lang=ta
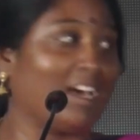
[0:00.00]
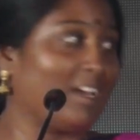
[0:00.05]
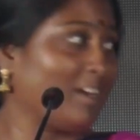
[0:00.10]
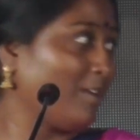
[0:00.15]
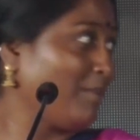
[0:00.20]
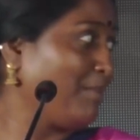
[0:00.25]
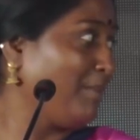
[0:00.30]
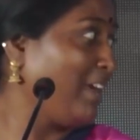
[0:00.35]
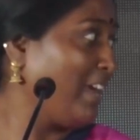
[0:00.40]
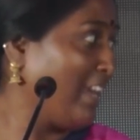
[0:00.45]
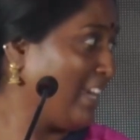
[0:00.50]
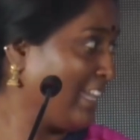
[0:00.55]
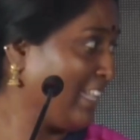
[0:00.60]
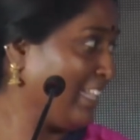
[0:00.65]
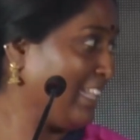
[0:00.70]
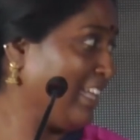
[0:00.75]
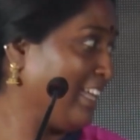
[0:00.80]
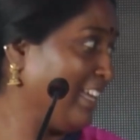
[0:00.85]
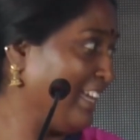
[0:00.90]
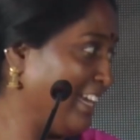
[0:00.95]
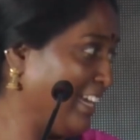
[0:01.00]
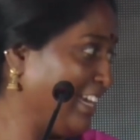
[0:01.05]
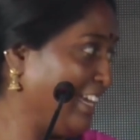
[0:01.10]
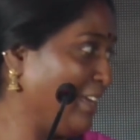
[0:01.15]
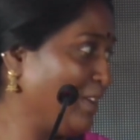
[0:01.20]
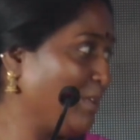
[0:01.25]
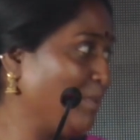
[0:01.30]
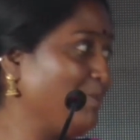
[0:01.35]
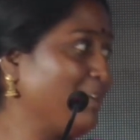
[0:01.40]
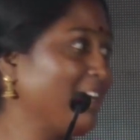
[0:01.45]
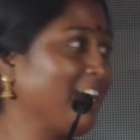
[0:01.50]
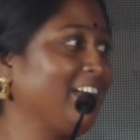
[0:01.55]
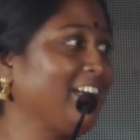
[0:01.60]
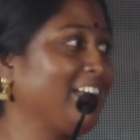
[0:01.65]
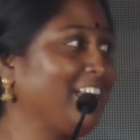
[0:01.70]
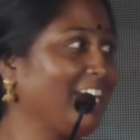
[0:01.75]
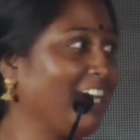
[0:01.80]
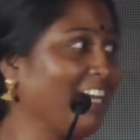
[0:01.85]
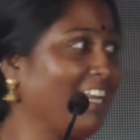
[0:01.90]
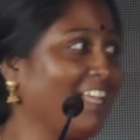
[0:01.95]
காரணமே அண்ணன் தான் அண்ணே ரொம்ப
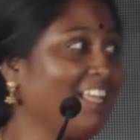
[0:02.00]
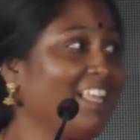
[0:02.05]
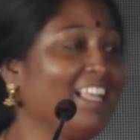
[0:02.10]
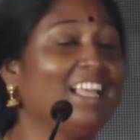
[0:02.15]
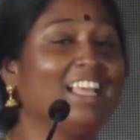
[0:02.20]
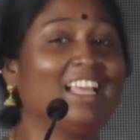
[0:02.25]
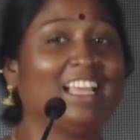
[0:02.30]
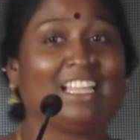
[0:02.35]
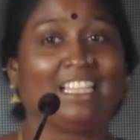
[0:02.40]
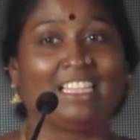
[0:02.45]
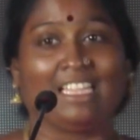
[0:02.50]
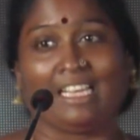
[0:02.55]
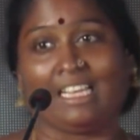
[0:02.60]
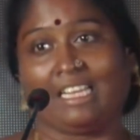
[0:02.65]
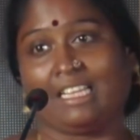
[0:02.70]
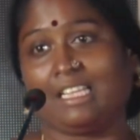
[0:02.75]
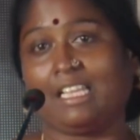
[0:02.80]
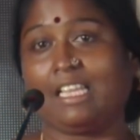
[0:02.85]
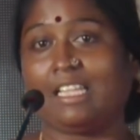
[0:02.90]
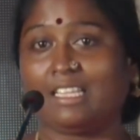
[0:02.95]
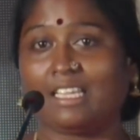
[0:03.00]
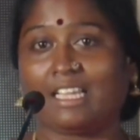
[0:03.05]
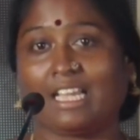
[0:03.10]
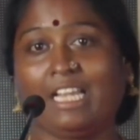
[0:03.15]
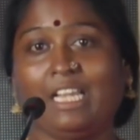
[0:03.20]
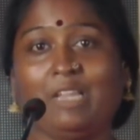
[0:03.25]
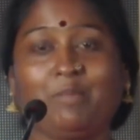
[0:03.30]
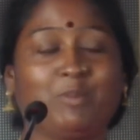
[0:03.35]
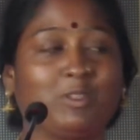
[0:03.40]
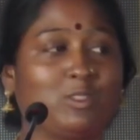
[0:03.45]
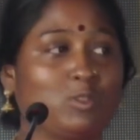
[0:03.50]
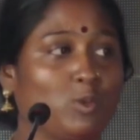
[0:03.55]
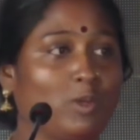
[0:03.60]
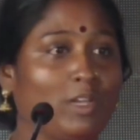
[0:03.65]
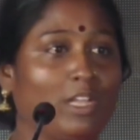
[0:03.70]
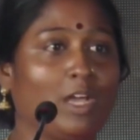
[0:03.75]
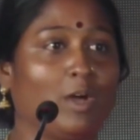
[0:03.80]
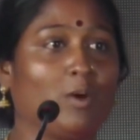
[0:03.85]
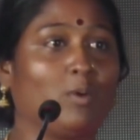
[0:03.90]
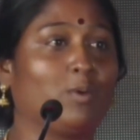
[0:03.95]
நன்றி அண்ணா இந்த இடத்துல அதை கண்டிப்பாக
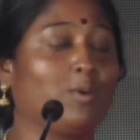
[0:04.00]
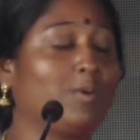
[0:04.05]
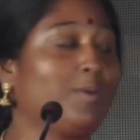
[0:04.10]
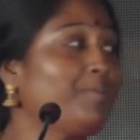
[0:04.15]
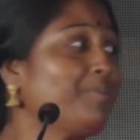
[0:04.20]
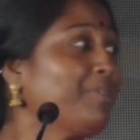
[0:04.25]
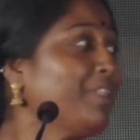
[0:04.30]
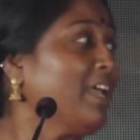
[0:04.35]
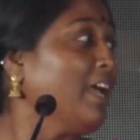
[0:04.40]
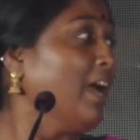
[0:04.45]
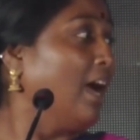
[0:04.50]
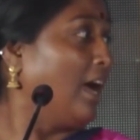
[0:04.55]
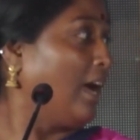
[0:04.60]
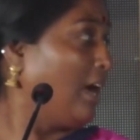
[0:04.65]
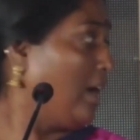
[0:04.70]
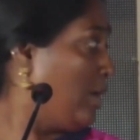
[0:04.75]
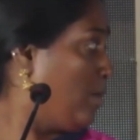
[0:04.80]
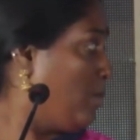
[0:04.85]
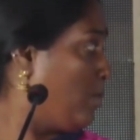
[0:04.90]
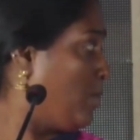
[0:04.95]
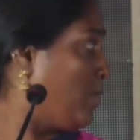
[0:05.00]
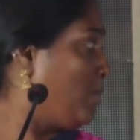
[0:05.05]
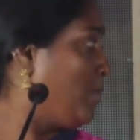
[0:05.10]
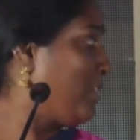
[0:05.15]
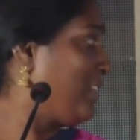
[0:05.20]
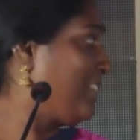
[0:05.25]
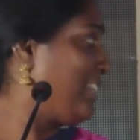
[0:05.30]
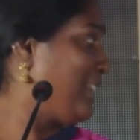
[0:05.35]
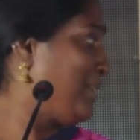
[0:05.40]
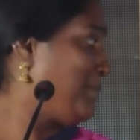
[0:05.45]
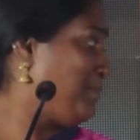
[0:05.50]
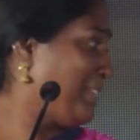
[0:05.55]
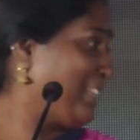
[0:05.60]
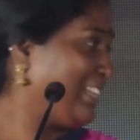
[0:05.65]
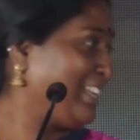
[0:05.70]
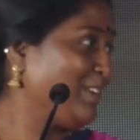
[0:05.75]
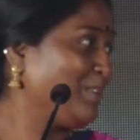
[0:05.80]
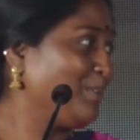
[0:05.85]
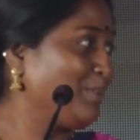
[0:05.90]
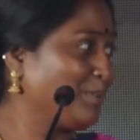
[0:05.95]
சொல்லி ஆகணும் ஒவ்வொருத்தரை
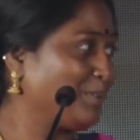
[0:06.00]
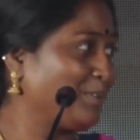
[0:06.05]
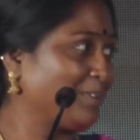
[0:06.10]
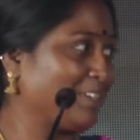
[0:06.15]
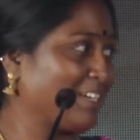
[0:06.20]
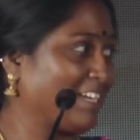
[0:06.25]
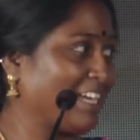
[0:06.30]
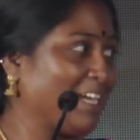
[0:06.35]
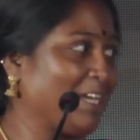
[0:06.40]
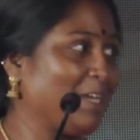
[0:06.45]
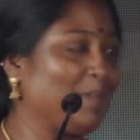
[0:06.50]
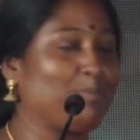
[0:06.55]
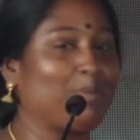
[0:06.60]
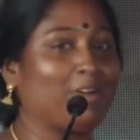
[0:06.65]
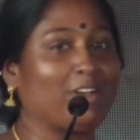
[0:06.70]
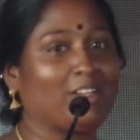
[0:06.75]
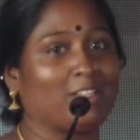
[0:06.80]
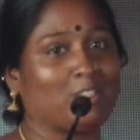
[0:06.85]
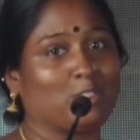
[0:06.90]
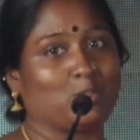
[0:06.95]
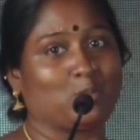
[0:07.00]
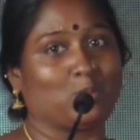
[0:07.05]
பற்றியும் கண்டிப்பாக